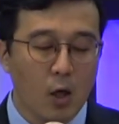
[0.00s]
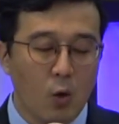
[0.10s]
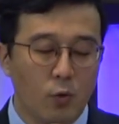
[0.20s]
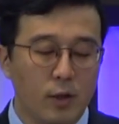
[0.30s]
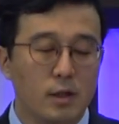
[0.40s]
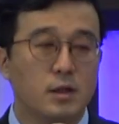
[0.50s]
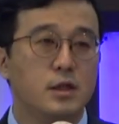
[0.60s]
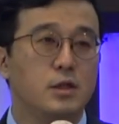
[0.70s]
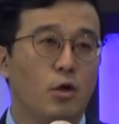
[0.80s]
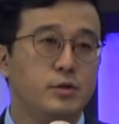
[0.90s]
오늘은
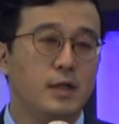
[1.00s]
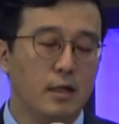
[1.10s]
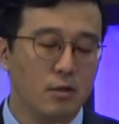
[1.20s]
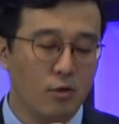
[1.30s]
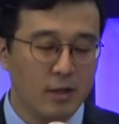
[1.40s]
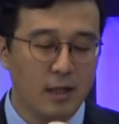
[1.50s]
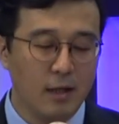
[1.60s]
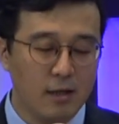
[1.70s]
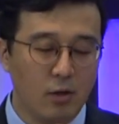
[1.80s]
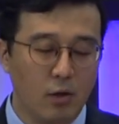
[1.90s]
그
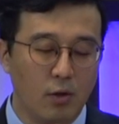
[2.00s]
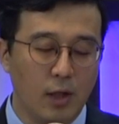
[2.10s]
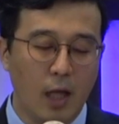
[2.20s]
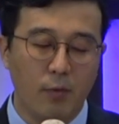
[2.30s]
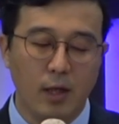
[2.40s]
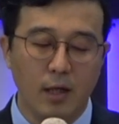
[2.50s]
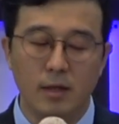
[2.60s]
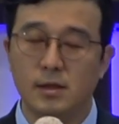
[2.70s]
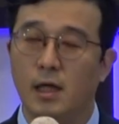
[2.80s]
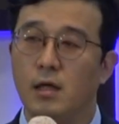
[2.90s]
연장성상에서 레위기
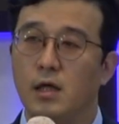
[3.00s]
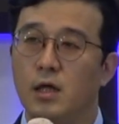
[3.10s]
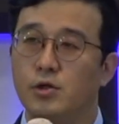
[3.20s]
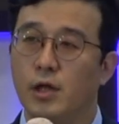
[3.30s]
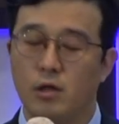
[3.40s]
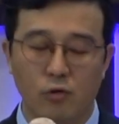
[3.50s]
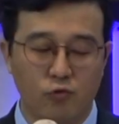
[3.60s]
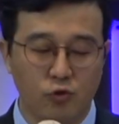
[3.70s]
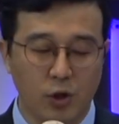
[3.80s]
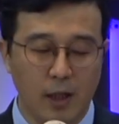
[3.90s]
1장 1절에서
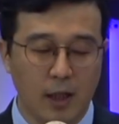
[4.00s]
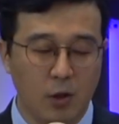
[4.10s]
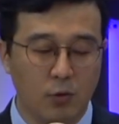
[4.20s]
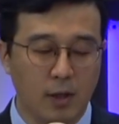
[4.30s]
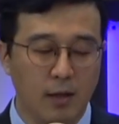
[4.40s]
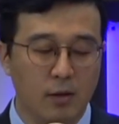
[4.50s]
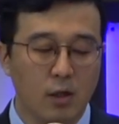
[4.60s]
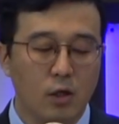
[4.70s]
9절에 기록된